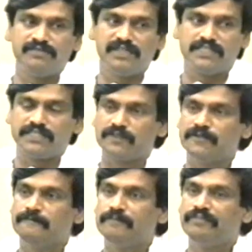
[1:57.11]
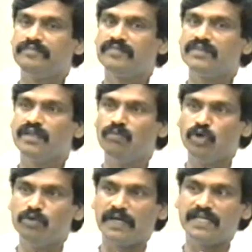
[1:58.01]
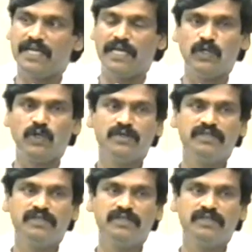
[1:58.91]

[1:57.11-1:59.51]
సమర్థతకు మూడు పర్యాయాలు